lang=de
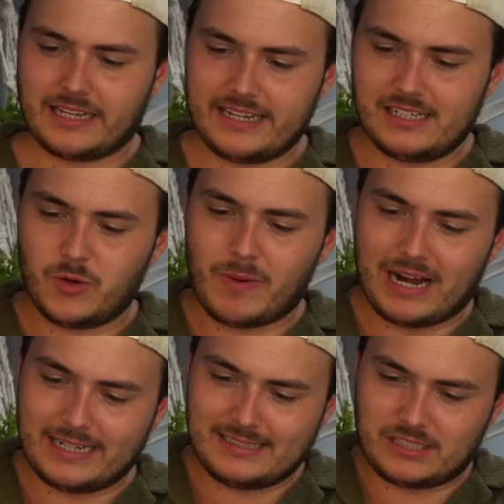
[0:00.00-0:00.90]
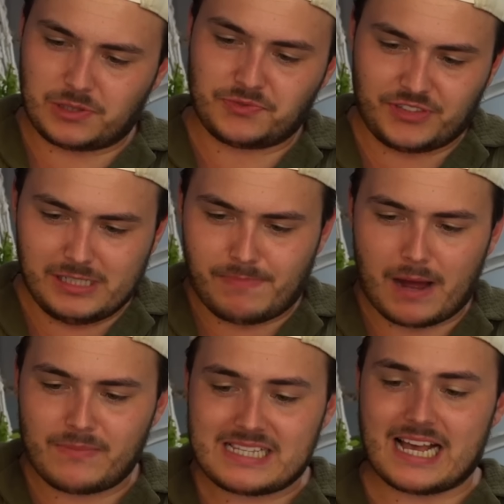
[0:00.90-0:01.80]
Regel Nummer 1, zu viel
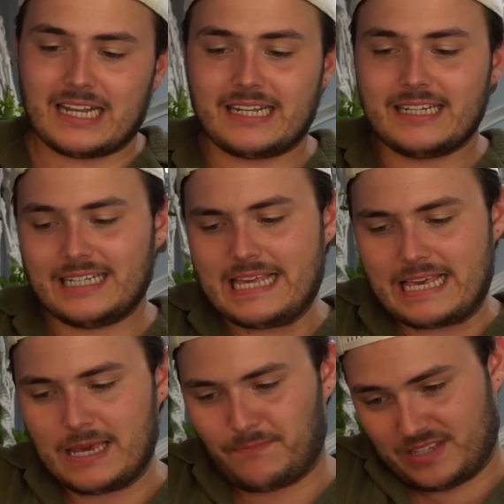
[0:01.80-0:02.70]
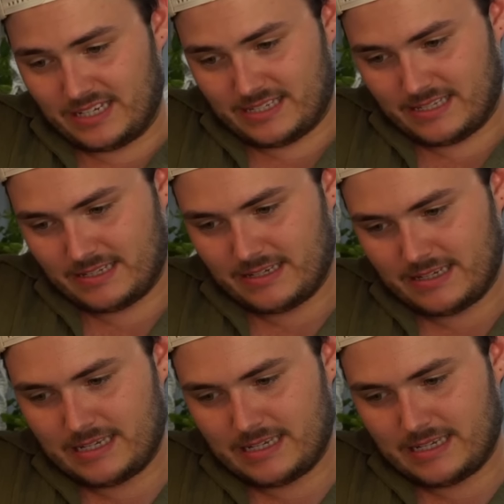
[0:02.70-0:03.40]
Parmesan gibt es.